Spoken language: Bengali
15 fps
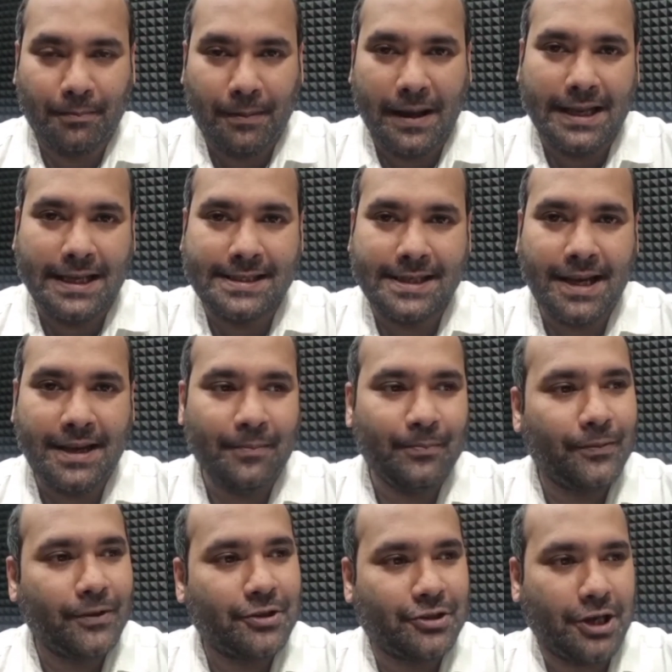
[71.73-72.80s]
পালিয়ে যাই
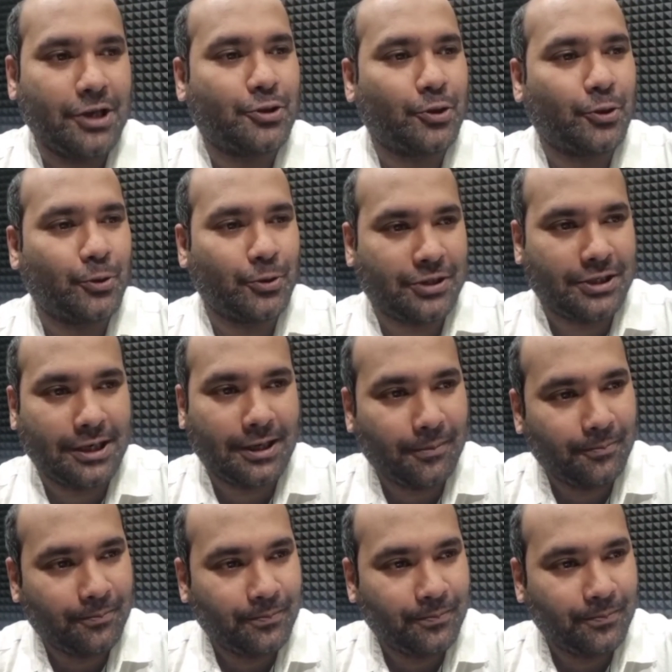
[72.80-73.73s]
সেই শহর ছেড়ে